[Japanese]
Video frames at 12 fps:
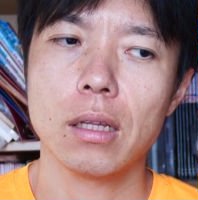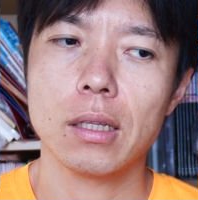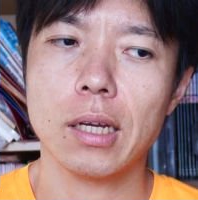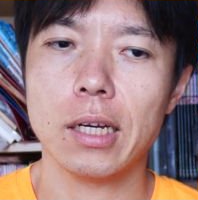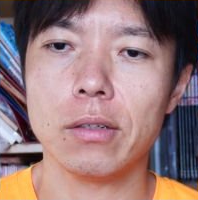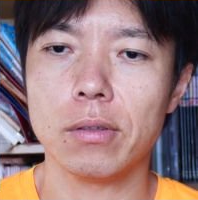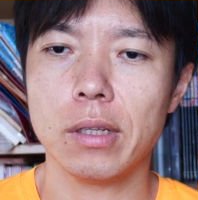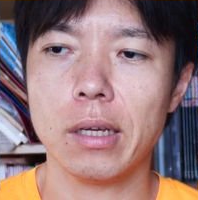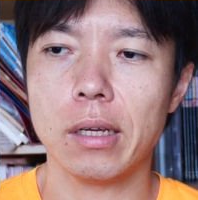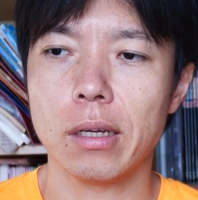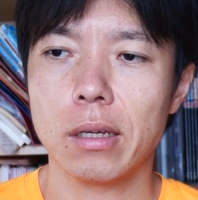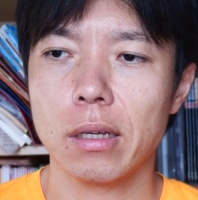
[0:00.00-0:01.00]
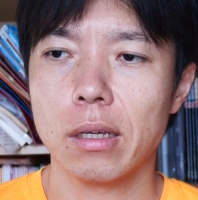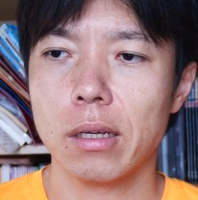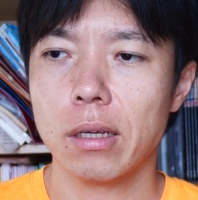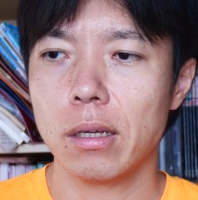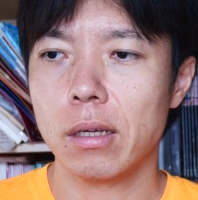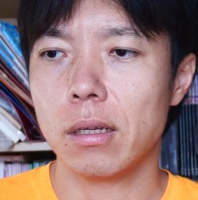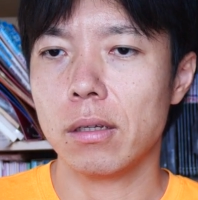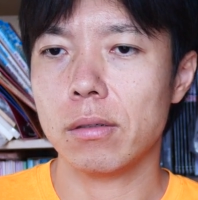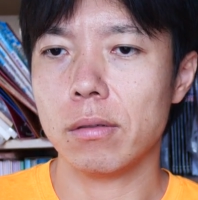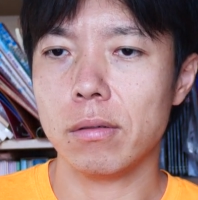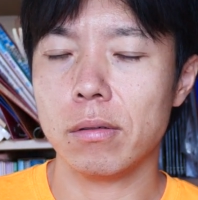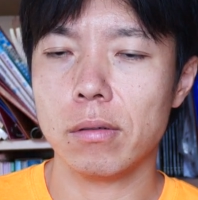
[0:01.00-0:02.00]
態度で
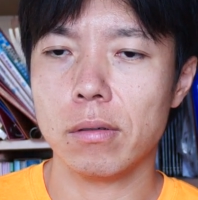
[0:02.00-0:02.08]
その